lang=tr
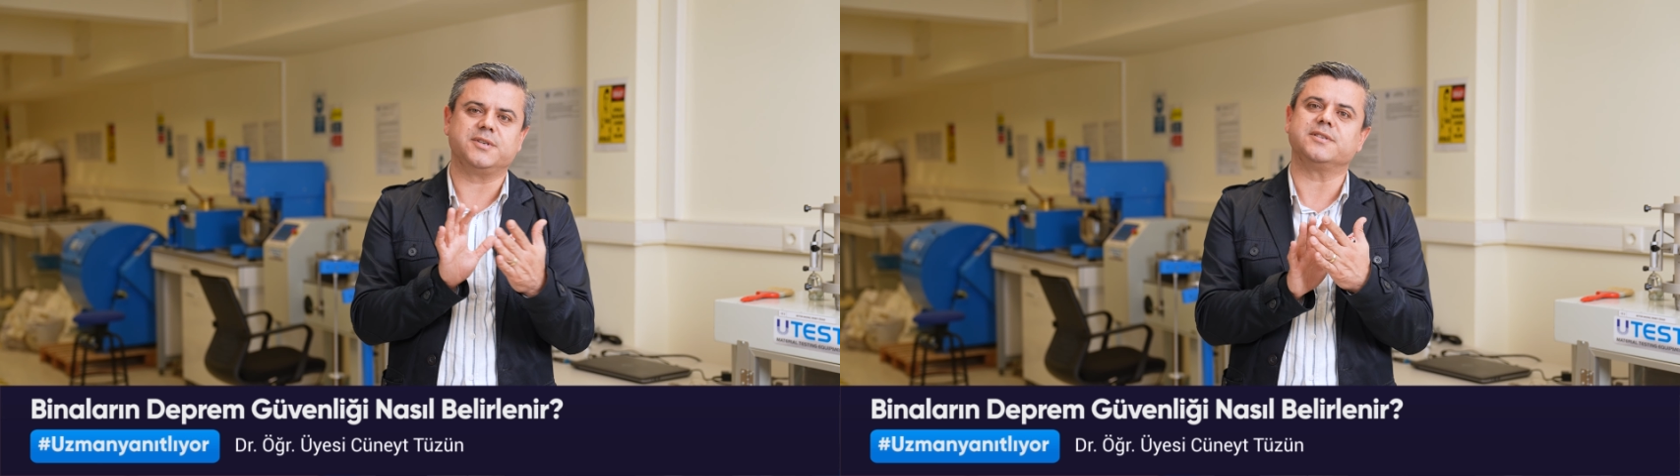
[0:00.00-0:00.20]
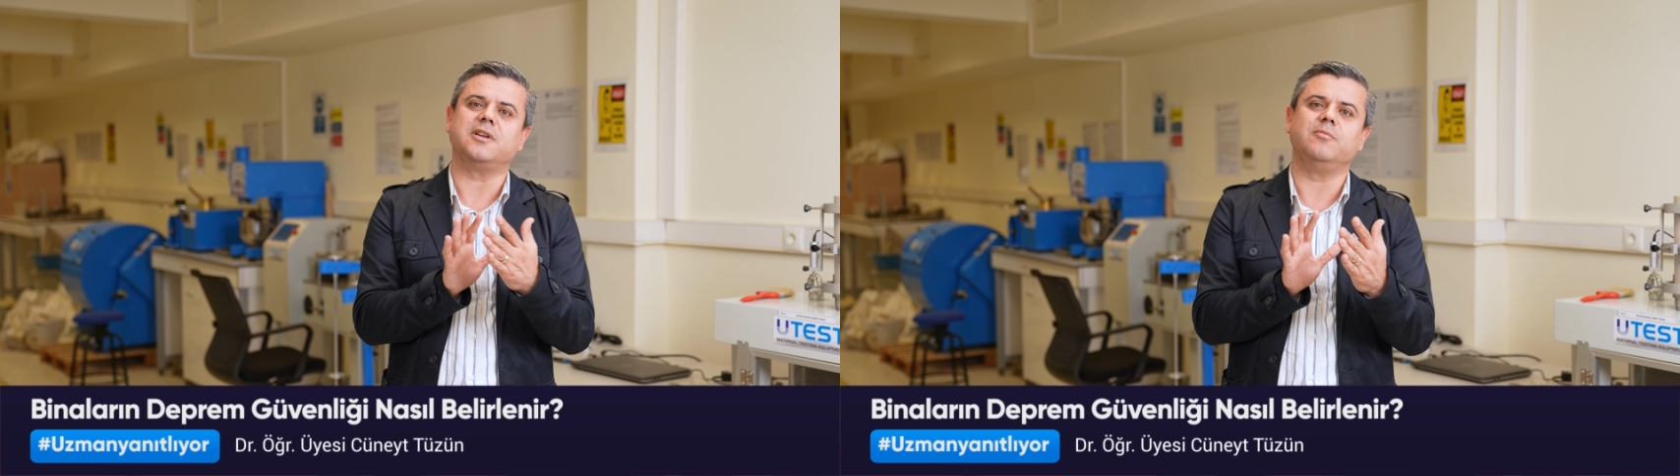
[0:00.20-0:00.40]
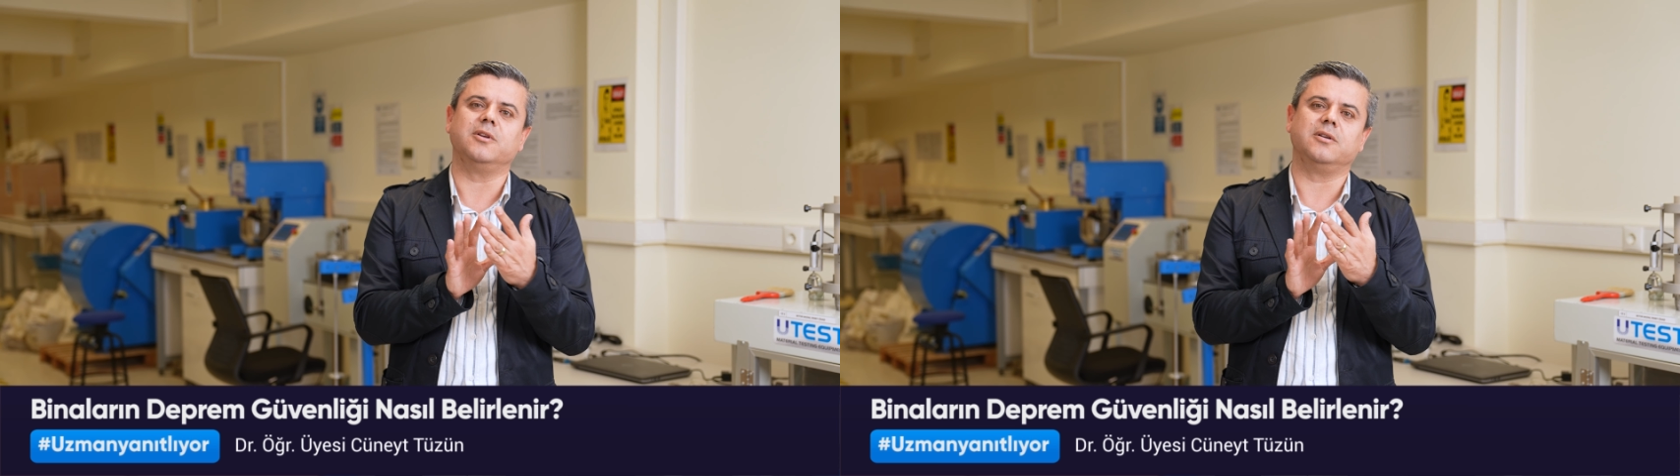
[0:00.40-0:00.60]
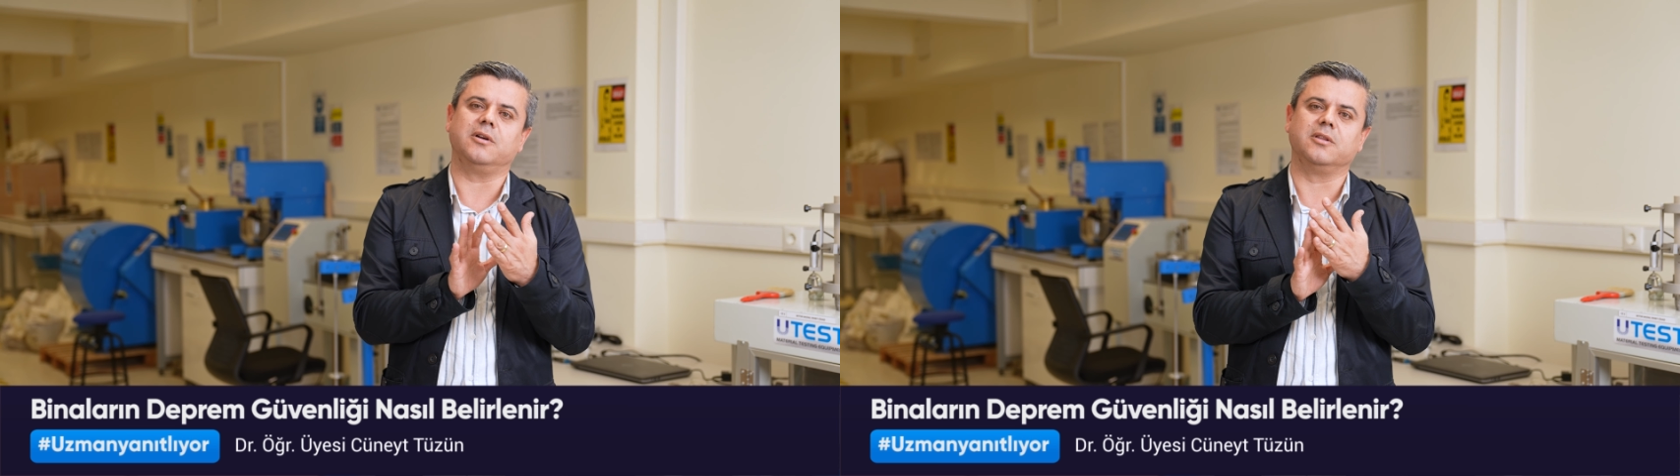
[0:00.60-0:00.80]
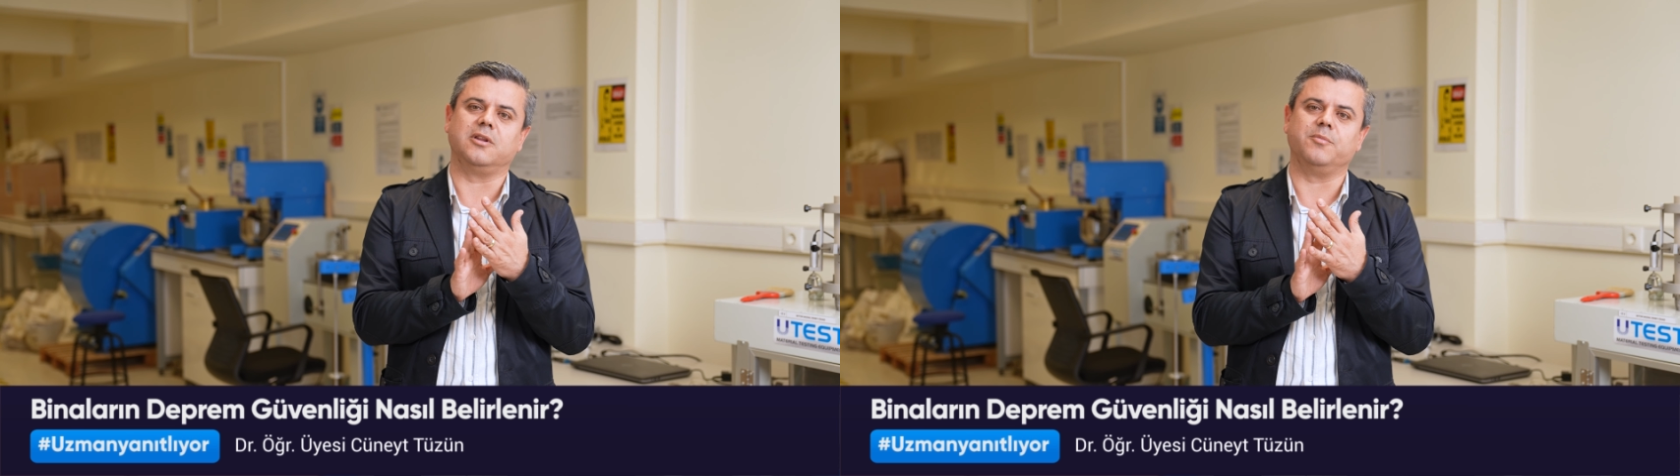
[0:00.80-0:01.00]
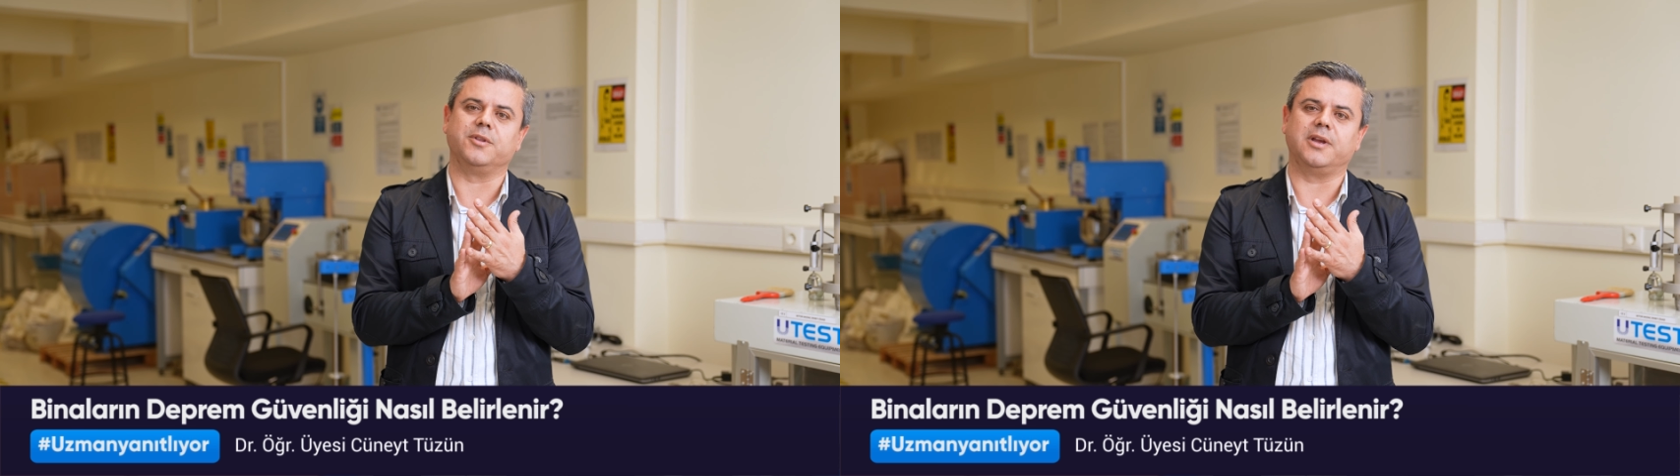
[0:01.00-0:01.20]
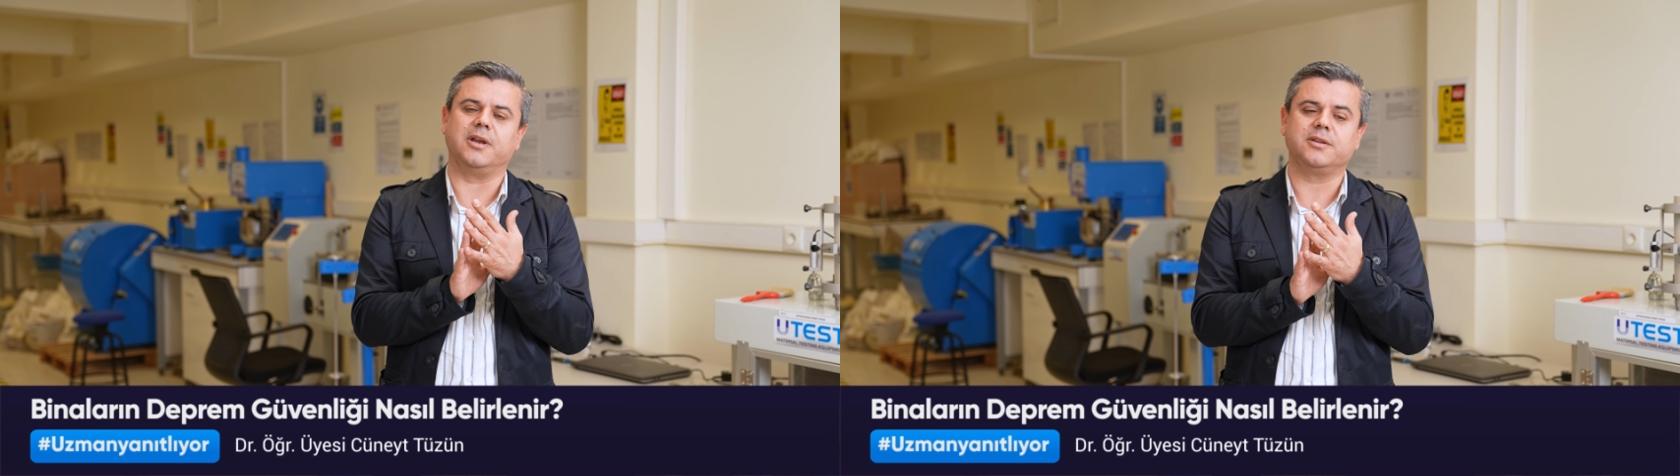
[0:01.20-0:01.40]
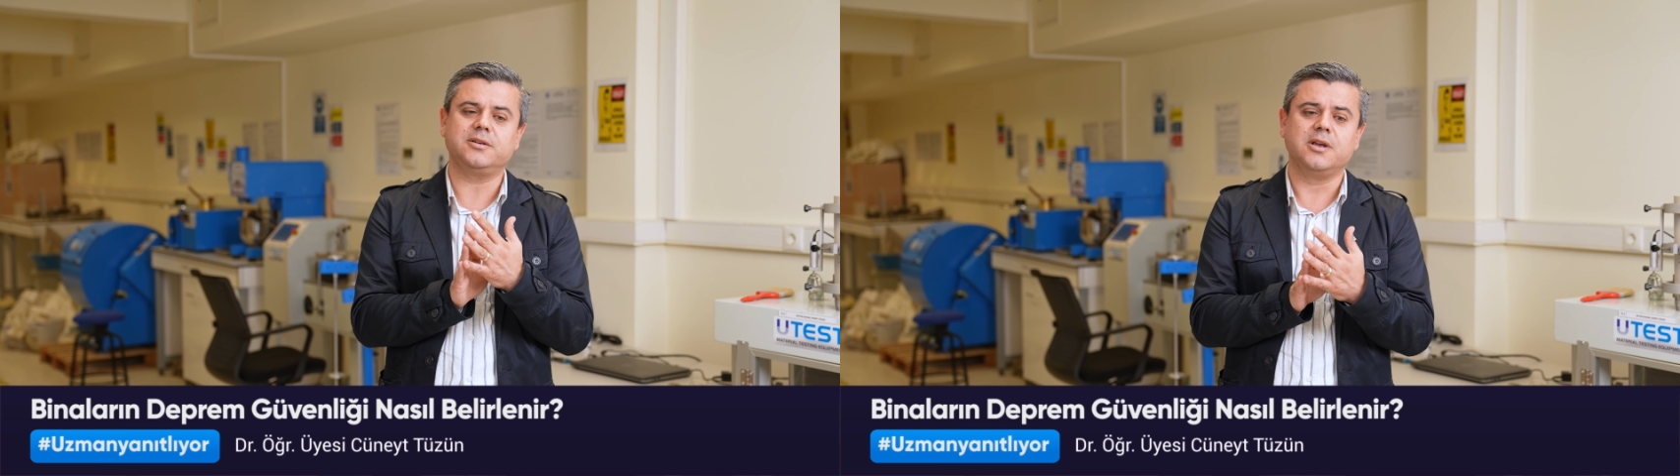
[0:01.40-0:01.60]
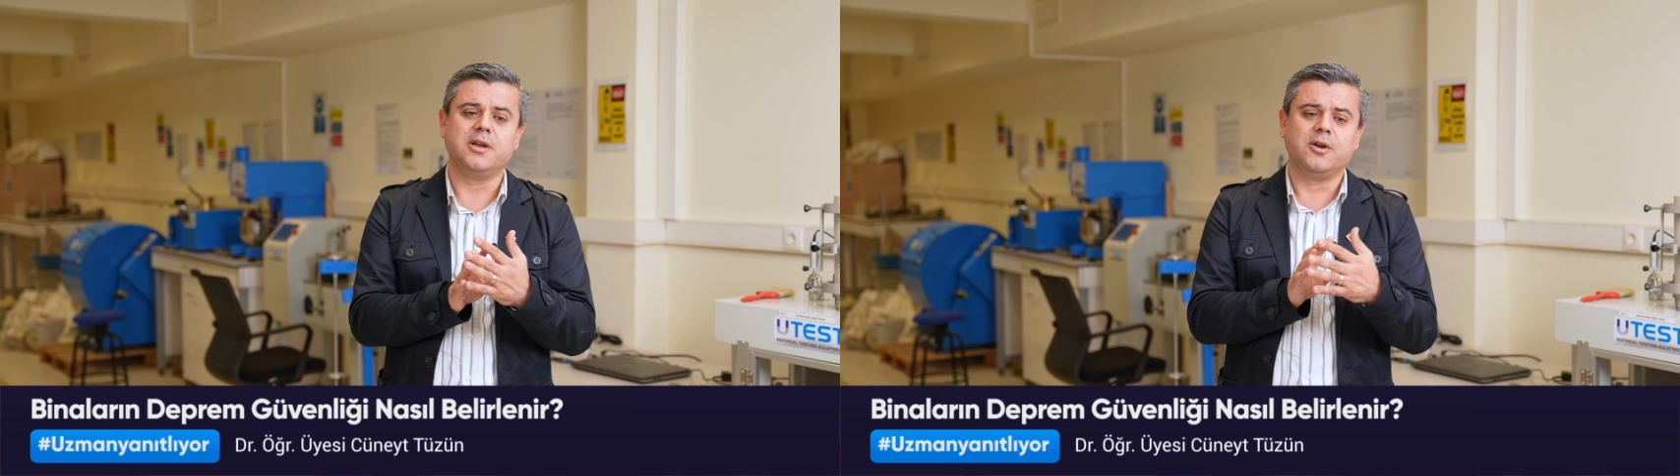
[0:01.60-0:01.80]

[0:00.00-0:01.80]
sistemle alınan bir değerdir.